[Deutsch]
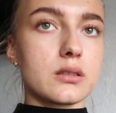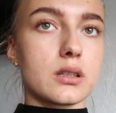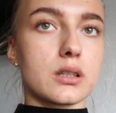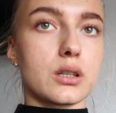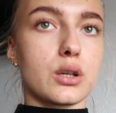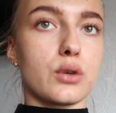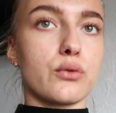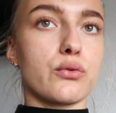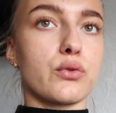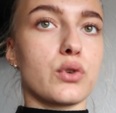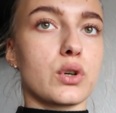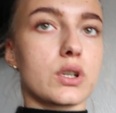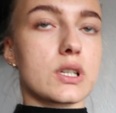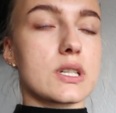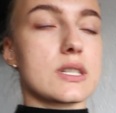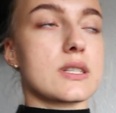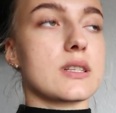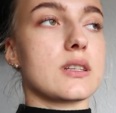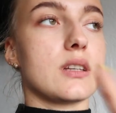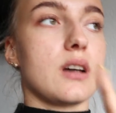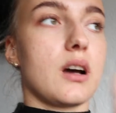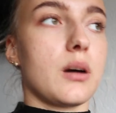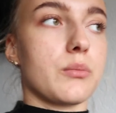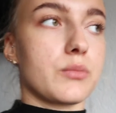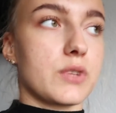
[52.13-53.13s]
genau,
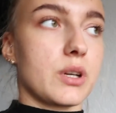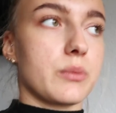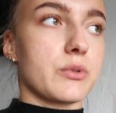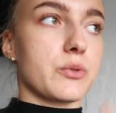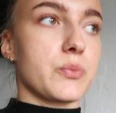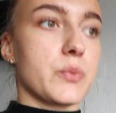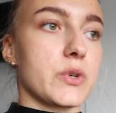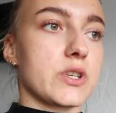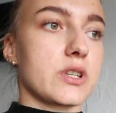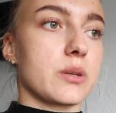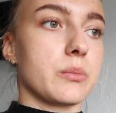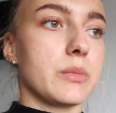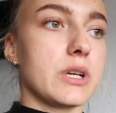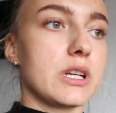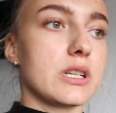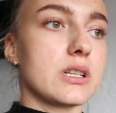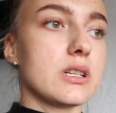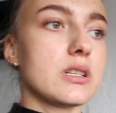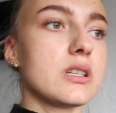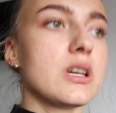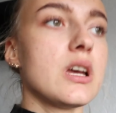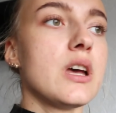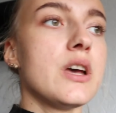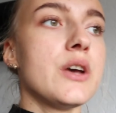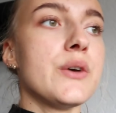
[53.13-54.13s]
vorgestern Abend habe ich mich
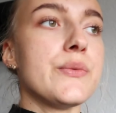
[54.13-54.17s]
gemeldet.